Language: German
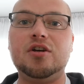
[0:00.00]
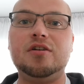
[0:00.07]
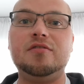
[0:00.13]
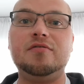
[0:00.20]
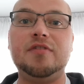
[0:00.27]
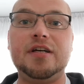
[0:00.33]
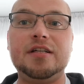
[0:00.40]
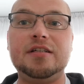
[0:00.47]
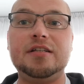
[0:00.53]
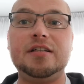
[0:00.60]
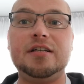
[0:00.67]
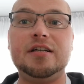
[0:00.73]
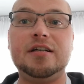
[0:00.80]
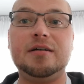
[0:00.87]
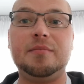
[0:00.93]
wenn
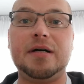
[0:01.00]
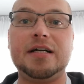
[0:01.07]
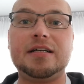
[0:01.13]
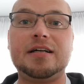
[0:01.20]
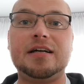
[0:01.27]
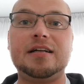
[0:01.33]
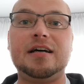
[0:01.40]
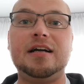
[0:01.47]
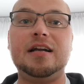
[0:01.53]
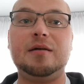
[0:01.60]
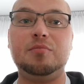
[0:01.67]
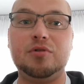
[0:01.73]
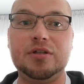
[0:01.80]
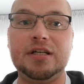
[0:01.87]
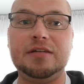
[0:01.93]
ihr meinen Kanal
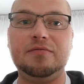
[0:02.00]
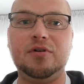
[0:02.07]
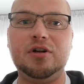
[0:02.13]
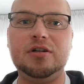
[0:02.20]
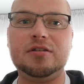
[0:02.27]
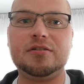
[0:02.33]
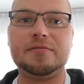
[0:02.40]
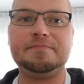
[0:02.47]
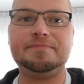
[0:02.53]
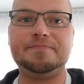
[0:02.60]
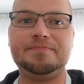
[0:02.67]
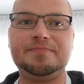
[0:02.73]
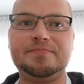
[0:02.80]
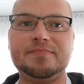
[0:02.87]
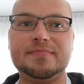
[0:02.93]
abonnieren wollt,
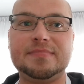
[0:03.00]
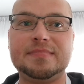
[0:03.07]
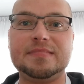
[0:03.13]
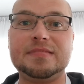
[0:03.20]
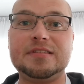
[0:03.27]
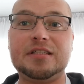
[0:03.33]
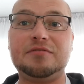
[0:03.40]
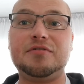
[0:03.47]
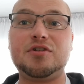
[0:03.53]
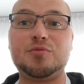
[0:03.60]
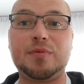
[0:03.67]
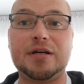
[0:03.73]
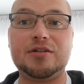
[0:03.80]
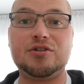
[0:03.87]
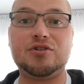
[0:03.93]
dann
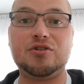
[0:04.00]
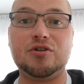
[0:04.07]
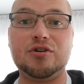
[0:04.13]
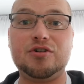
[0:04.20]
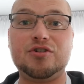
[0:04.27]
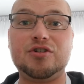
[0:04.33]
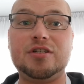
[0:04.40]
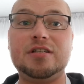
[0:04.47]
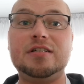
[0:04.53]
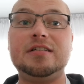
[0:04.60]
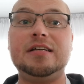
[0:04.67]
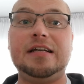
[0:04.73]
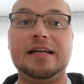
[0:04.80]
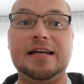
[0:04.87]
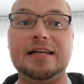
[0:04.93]
verspreche ich euch,
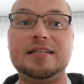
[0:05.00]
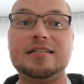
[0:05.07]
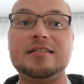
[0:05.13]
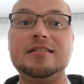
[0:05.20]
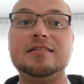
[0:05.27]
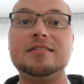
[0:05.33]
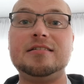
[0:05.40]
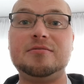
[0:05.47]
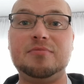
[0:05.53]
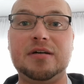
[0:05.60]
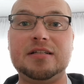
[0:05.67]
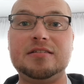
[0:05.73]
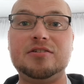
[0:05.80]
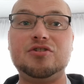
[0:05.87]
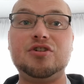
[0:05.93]
die ersten
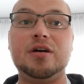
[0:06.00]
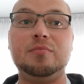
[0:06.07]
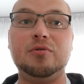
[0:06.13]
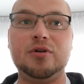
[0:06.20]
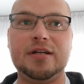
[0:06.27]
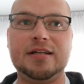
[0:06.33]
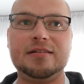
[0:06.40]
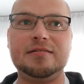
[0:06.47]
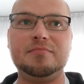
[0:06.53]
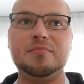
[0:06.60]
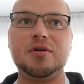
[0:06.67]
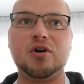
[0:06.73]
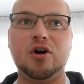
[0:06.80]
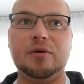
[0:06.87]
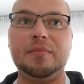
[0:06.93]
20 Abonnenten
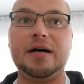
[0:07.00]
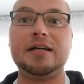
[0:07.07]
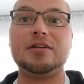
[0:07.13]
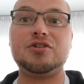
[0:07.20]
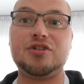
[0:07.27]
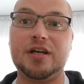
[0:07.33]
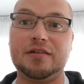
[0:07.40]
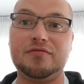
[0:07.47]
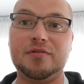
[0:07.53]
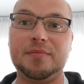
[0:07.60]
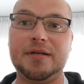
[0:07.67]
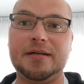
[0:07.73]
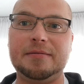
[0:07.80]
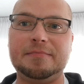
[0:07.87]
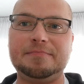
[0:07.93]
bekommen ein Geschenk von
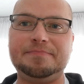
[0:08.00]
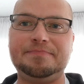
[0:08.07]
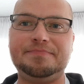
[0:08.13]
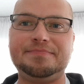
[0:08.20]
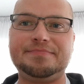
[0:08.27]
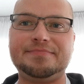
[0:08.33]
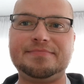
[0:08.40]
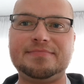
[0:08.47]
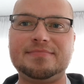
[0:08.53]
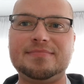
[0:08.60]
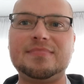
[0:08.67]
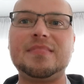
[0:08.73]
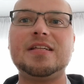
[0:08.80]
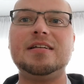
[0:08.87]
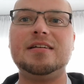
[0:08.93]
mir.
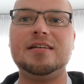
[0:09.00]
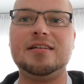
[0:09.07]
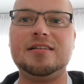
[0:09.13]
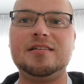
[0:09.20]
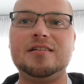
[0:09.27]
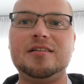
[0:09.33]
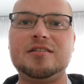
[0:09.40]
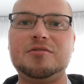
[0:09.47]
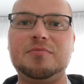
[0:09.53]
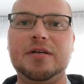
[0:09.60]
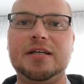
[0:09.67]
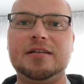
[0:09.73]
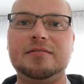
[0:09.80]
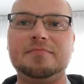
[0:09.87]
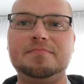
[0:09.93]

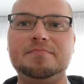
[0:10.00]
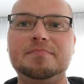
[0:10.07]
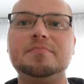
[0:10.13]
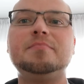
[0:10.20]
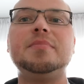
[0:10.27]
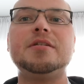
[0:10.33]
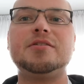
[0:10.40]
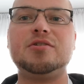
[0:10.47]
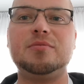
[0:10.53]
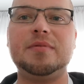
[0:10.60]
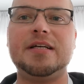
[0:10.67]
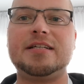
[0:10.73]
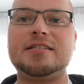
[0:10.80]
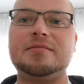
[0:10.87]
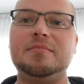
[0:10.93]
Deswegen, bis zum
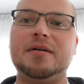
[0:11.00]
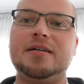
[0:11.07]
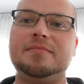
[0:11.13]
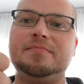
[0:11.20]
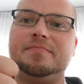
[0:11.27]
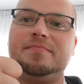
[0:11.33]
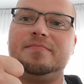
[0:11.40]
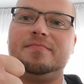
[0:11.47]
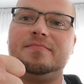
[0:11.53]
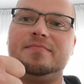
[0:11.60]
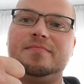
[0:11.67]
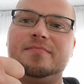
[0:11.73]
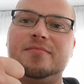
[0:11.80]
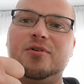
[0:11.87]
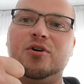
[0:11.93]
nächsten Mal.
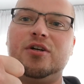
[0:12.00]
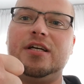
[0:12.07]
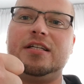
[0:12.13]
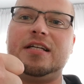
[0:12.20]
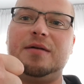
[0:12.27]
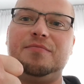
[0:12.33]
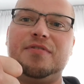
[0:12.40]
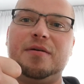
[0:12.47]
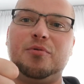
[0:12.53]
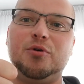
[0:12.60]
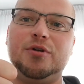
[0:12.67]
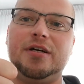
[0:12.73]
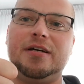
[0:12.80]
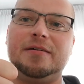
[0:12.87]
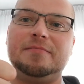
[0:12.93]
Euer
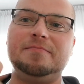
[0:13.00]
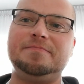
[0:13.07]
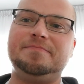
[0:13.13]
Dampferbrüder.